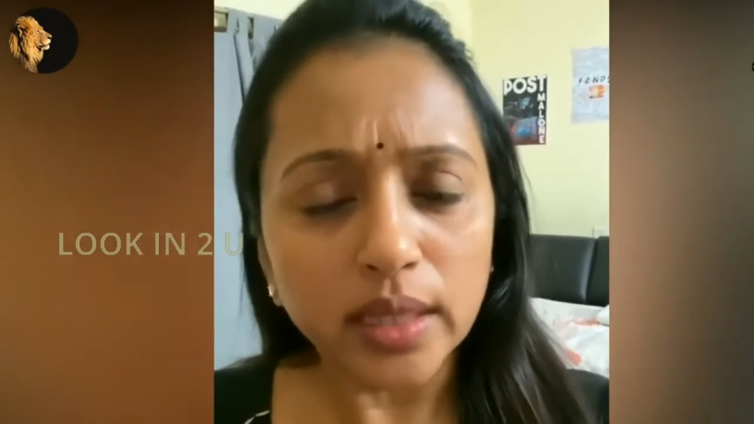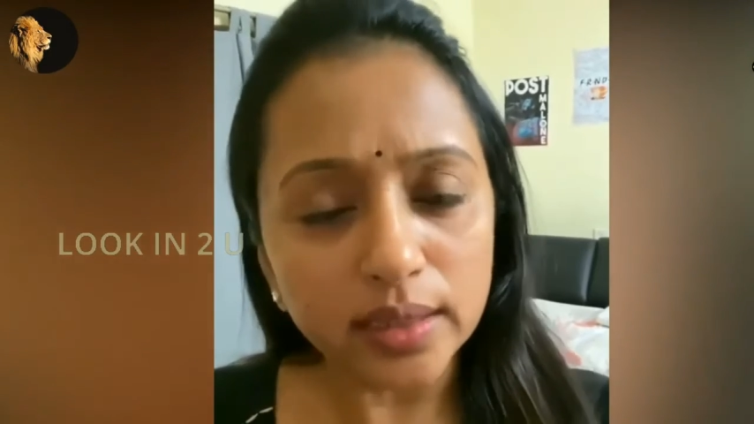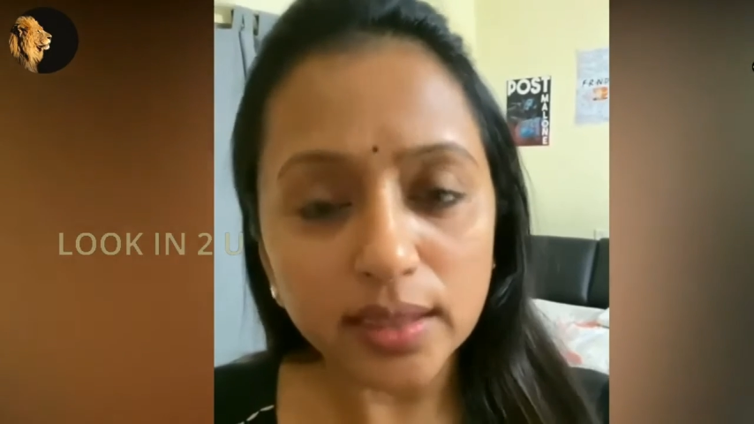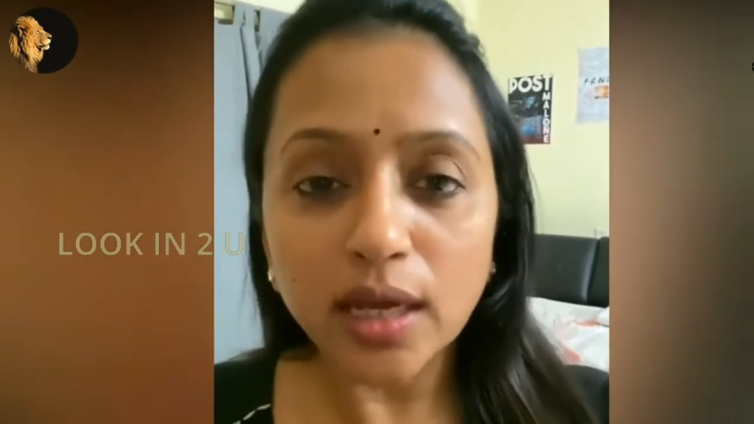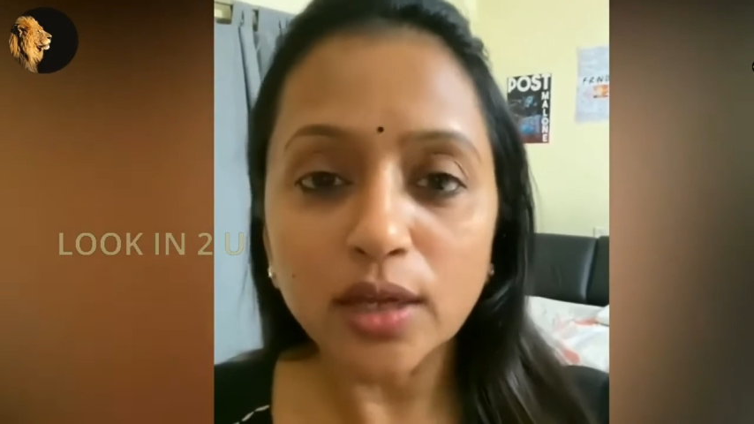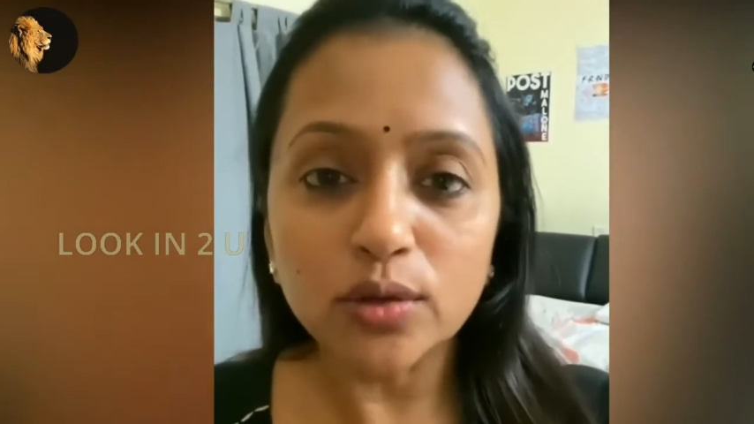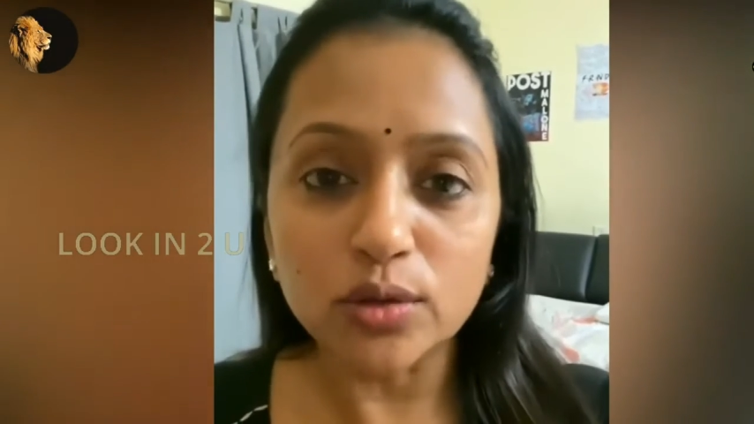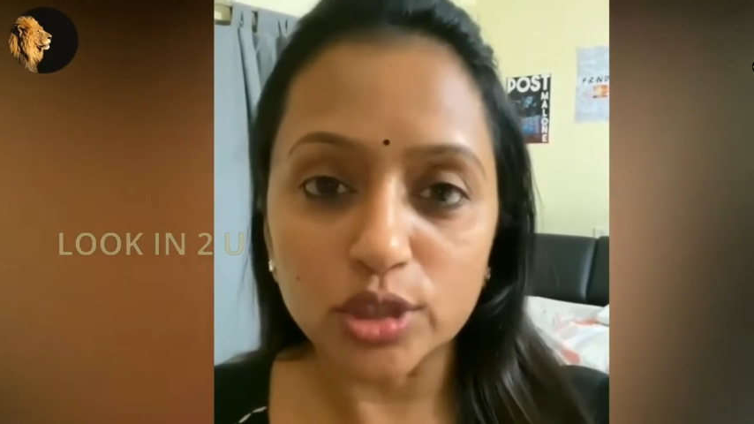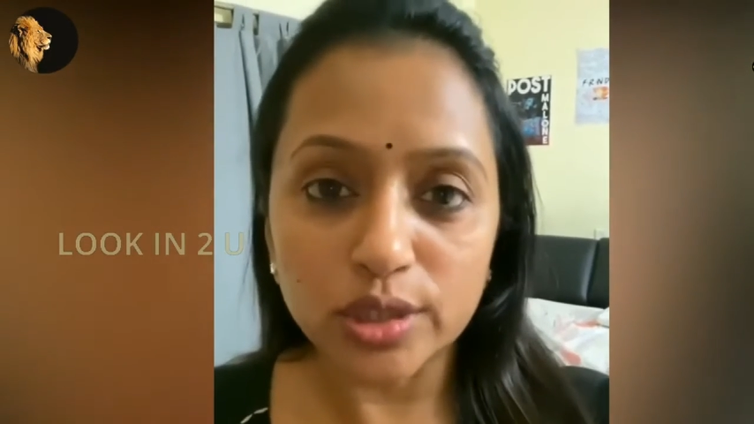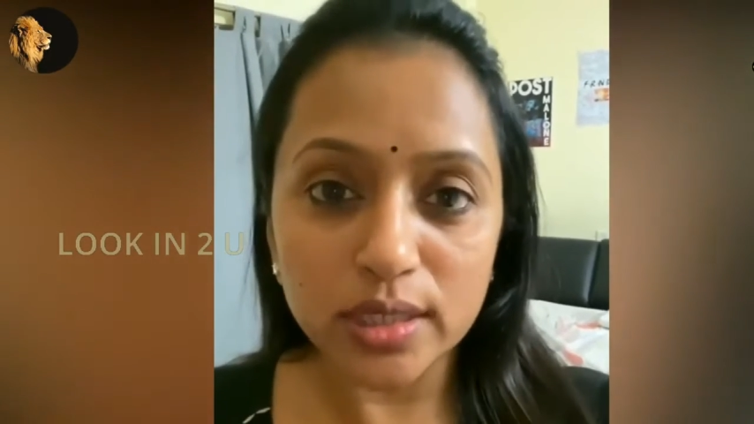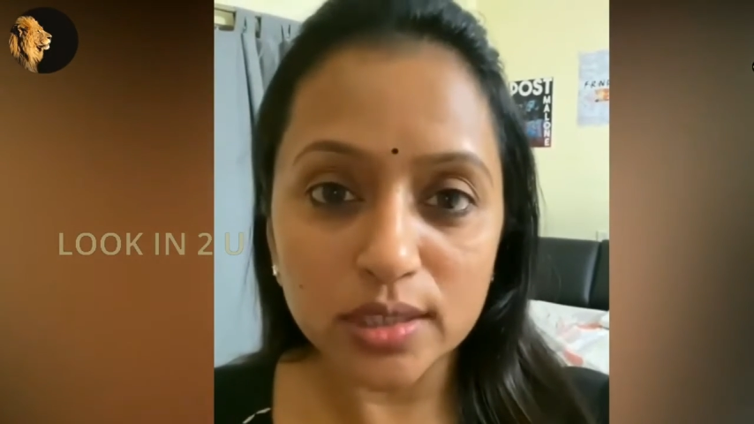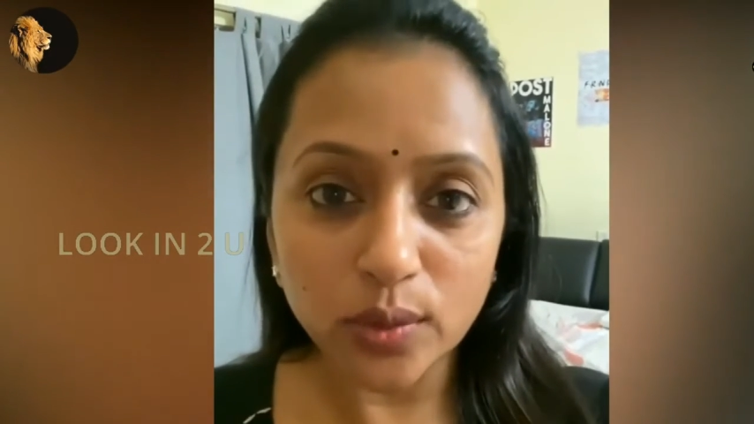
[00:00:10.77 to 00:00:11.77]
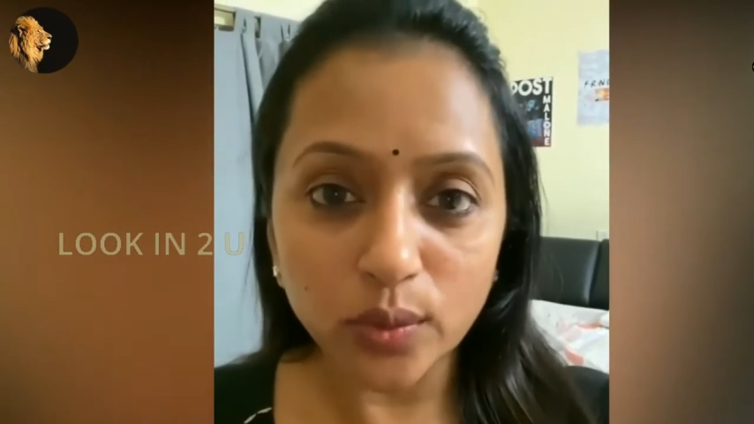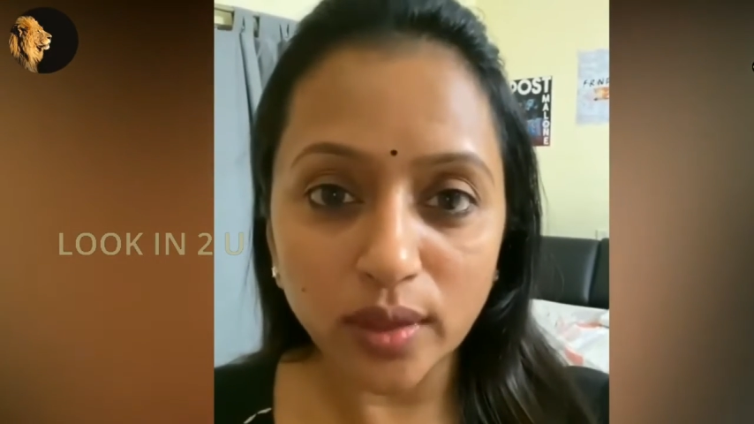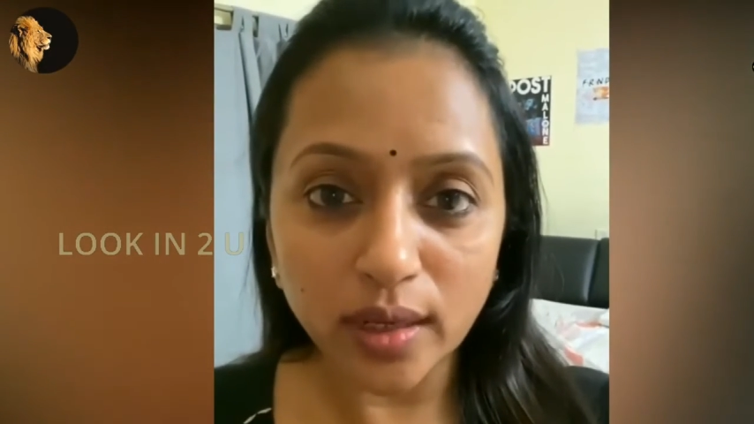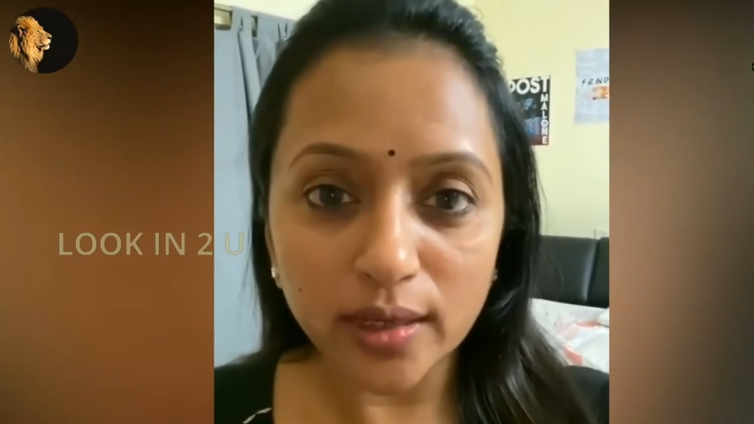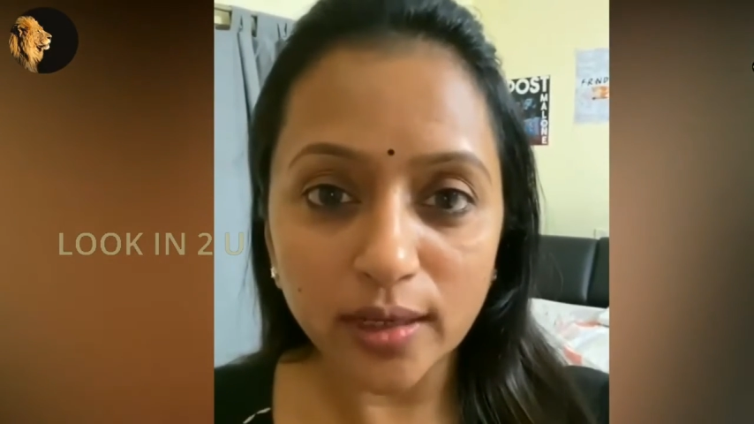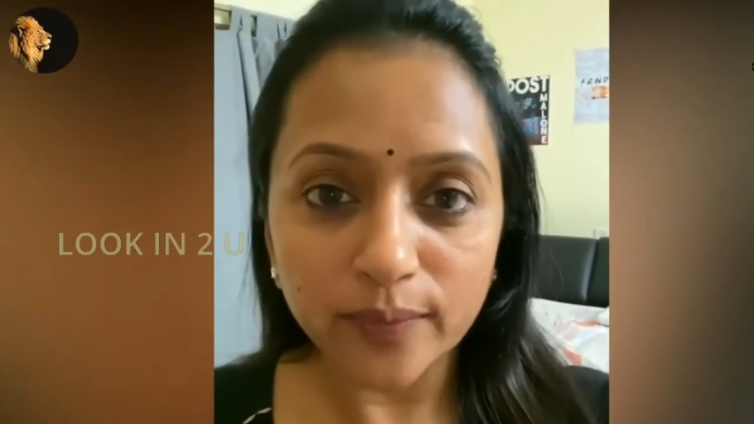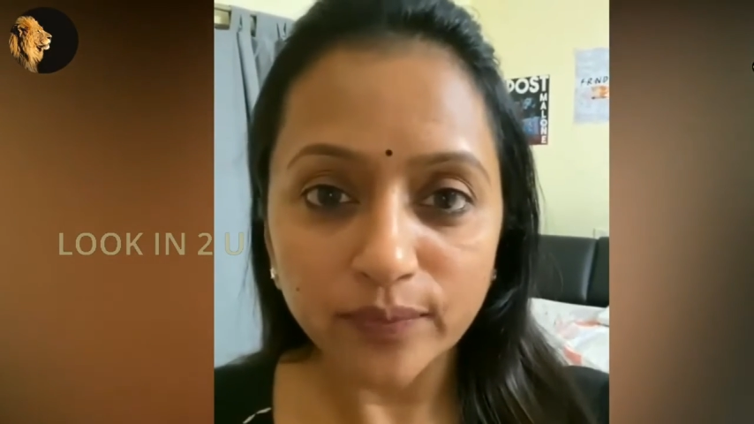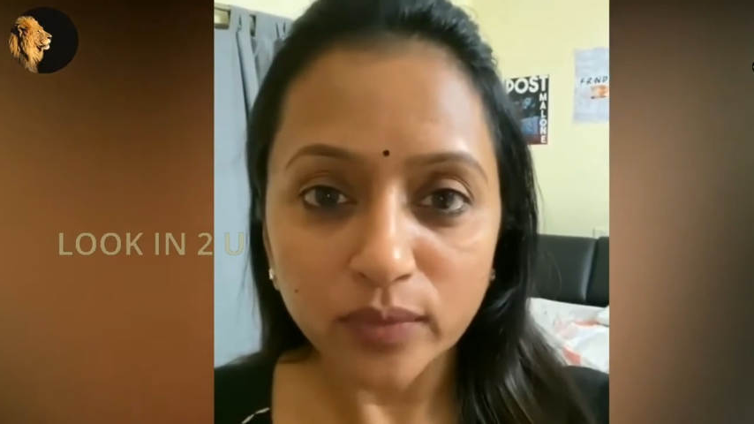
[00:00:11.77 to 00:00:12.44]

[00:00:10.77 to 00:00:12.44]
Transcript: ఎంతగానో కృషి చేస్తూ ఉన్నాయి